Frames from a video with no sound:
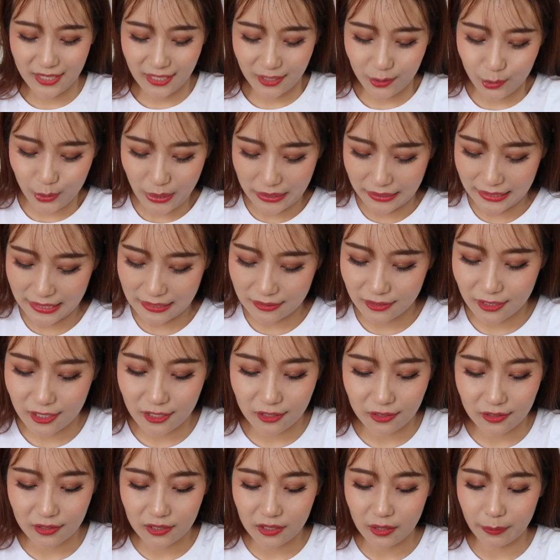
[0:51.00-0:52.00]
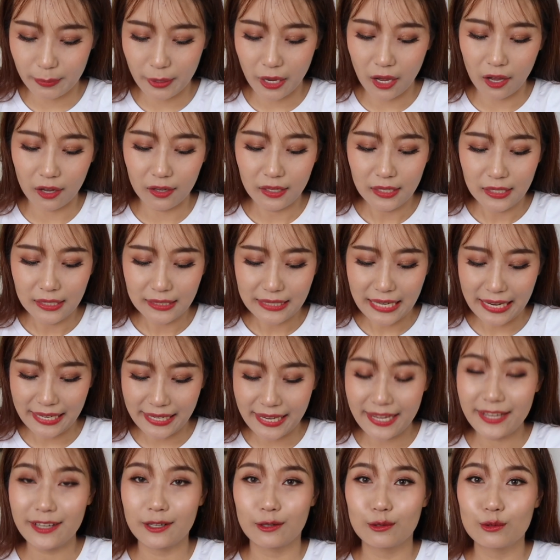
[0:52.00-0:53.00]
这个选的颜色真的特别好，他应
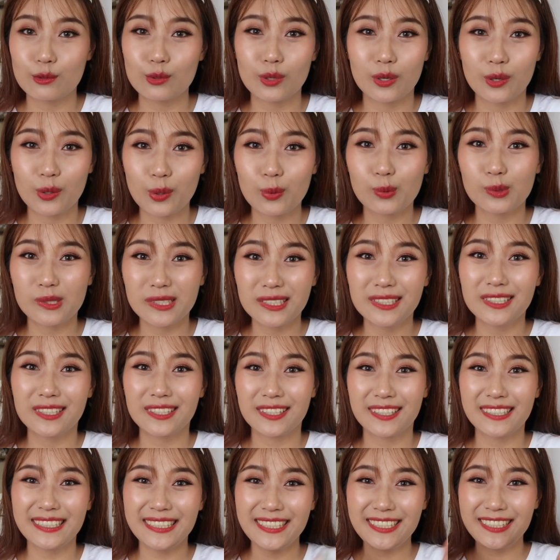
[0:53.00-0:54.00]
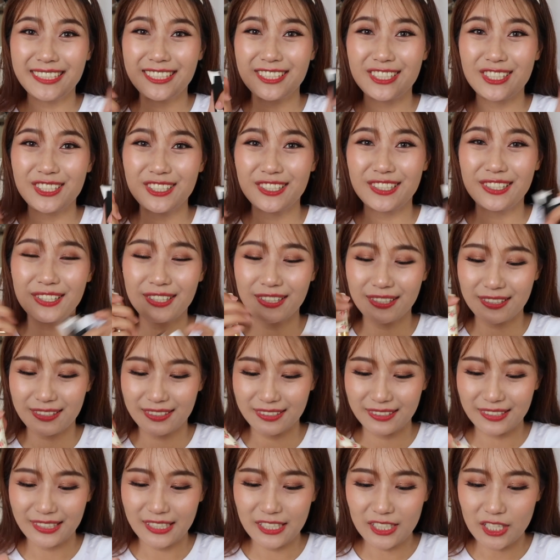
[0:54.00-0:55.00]
该也是做了功课的。谢谢事
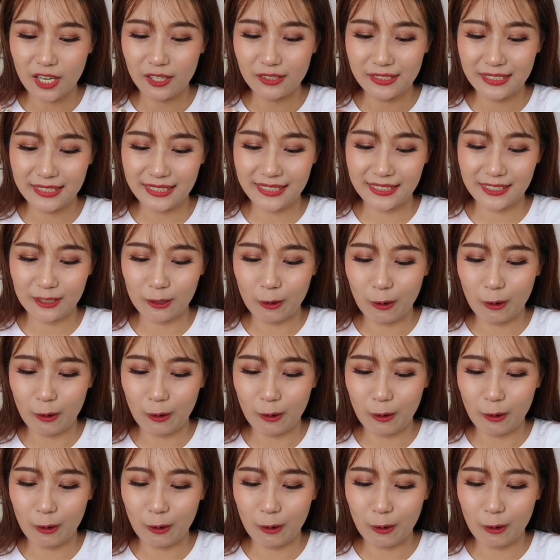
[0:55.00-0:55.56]
儿，超级喜